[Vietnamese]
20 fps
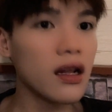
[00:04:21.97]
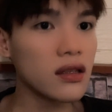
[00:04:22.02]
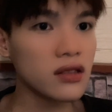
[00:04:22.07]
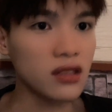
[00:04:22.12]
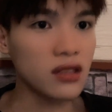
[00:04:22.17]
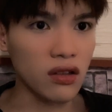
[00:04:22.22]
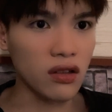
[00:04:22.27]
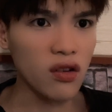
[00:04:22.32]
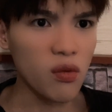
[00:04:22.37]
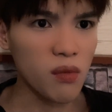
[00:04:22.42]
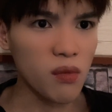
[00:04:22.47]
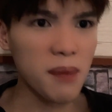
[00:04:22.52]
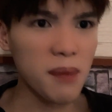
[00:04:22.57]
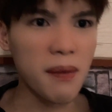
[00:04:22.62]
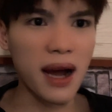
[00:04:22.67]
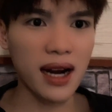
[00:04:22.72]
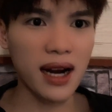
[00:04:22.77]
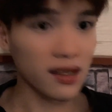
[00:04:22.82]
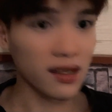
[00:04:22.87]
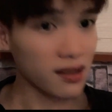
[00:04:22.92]
sử dụng lên
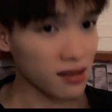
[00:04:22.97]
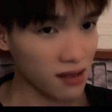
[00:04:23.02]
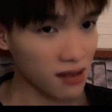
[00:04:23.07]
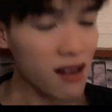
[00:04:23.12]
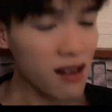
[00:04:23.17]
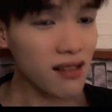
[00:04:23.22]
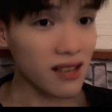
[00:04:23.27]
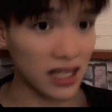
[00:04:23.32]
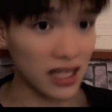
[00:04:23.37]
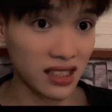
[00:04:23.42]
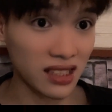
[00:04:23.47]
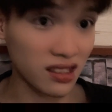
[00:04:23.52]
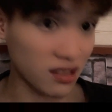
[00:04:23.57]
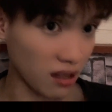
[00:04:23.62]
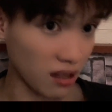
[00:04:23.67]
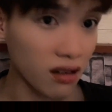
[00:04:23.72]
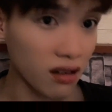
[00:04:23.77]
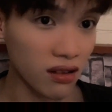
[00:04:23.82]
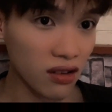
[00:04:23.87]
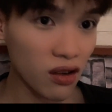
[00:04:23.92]
mặt rất là
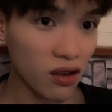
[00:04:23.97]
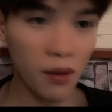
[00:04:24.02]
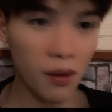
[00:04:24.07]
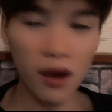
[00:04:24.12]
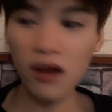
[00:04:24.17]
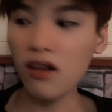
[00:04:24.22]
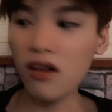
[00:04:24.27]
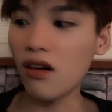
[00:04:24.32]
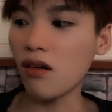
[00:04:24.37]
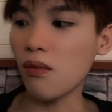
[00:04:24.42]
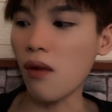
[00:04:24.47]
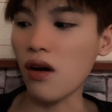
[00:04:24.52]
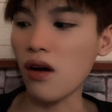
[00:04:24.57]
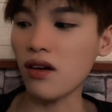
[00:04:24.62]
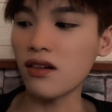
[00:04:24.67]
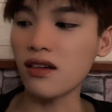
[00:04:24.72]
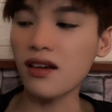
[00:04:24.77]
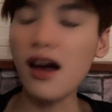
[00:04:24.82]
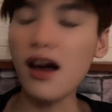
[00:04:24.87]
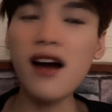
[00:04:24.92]
sướng luôn mọi người mọi
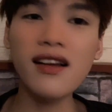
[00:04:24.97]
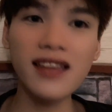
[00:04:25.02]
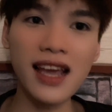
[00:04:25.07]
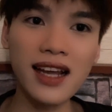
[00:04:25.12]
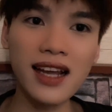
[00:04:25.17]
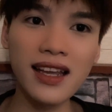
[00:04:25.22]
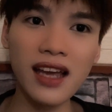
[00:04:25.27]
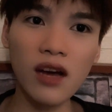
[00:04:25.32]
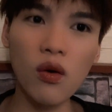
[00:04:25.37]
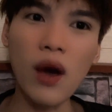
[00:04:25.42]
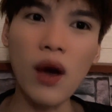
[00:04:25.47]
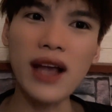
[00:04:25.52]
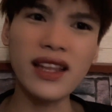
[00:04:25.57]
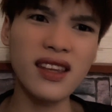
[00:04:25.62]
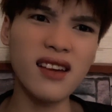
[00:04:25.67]
người cân nhắc nha ngoại